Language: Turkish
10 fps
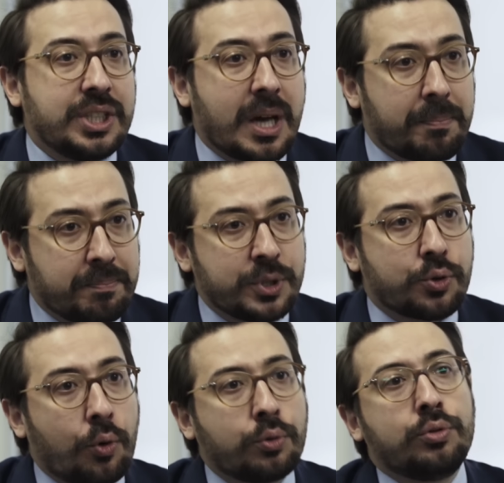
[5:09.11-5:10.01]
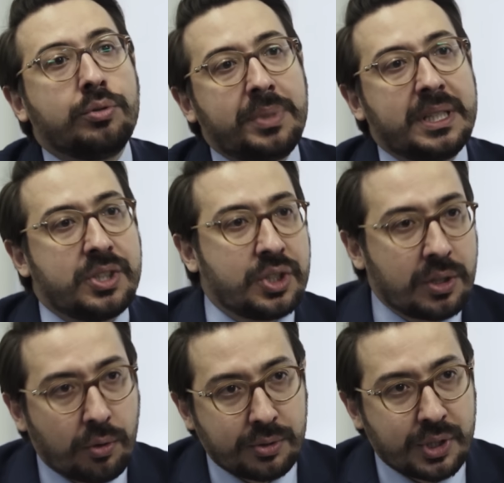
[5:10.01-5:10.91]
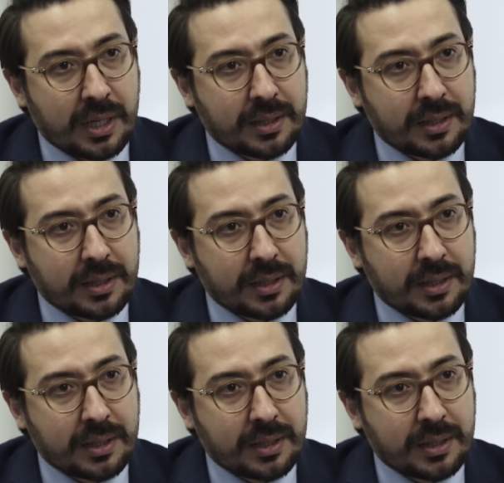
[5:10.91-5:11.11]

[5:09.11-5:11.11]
yapmış olduğunun bilincinde olacak.